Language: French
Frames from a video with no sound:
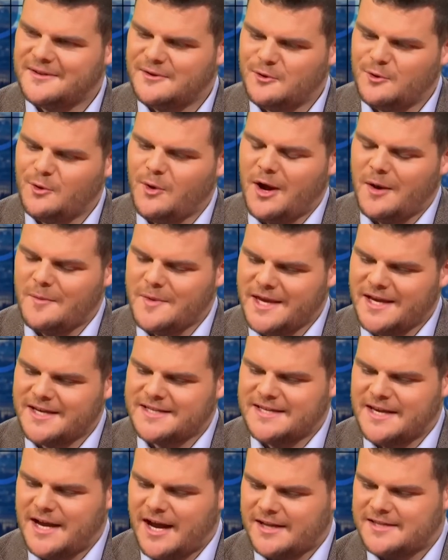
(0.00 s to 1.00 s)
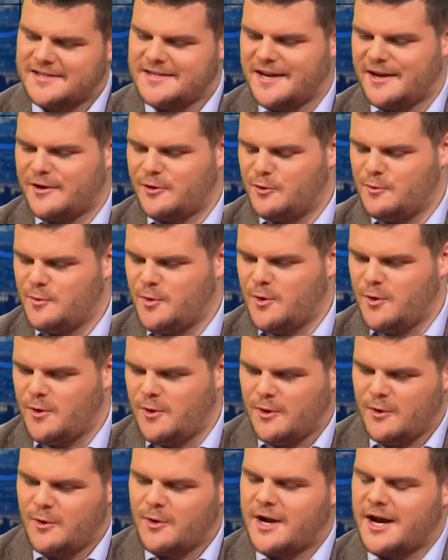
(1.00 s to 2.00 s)
Le nom arménien, c'est Artsa, Le
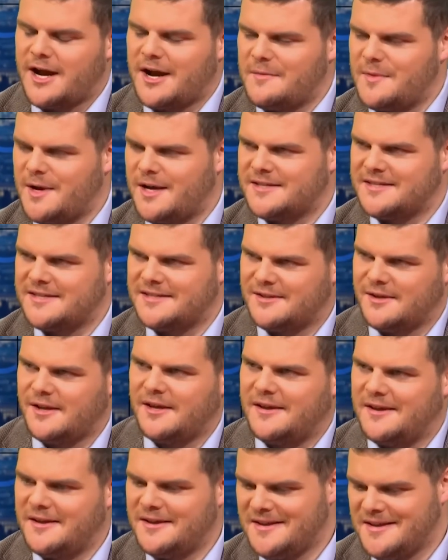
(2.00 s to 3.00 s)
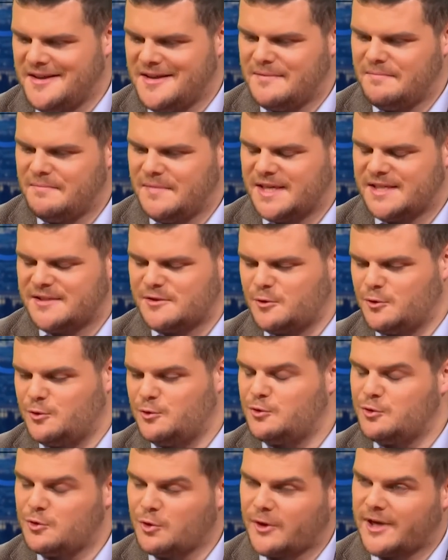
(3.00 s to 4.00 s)
mot Haut-Karabakh, c'est un mix
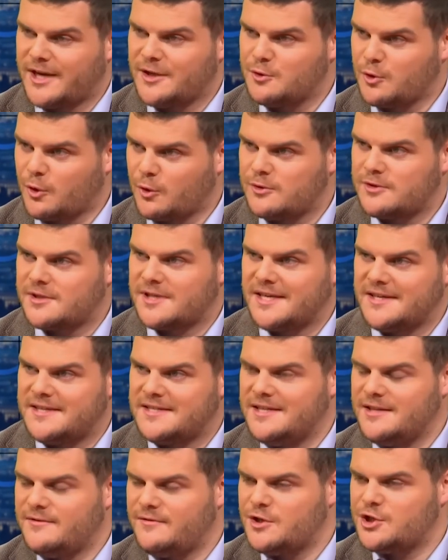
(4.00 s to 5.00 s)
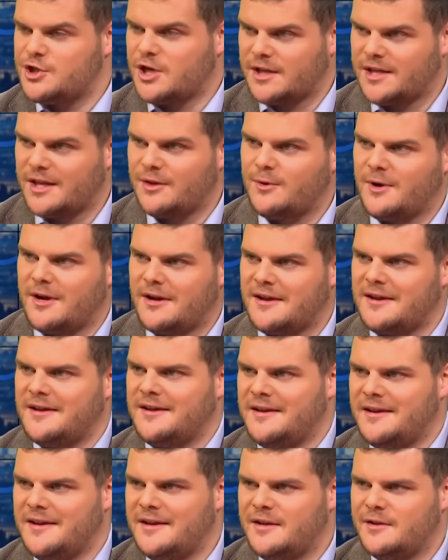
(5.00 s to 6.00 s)
du turc et du russe qui signifie jardin noir
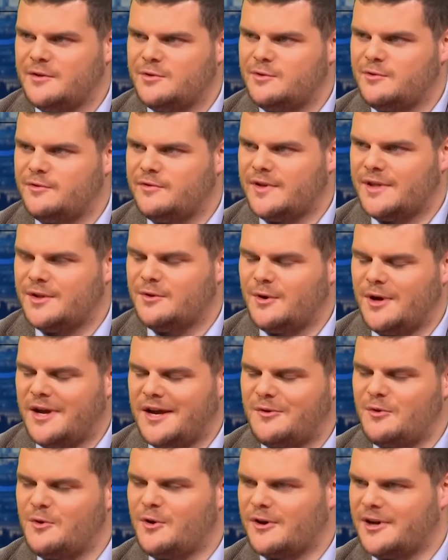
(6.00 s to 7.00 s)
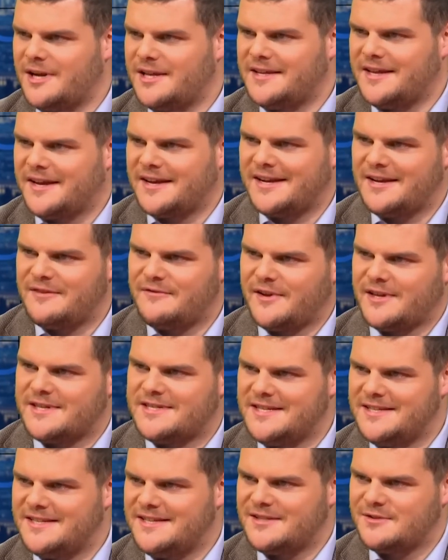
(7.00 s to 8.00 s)
du fait de la couleur de la terre et de la
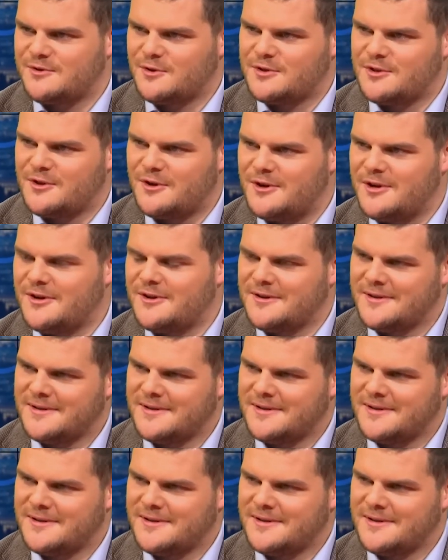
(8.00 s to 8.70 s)
fertilité de ce sol.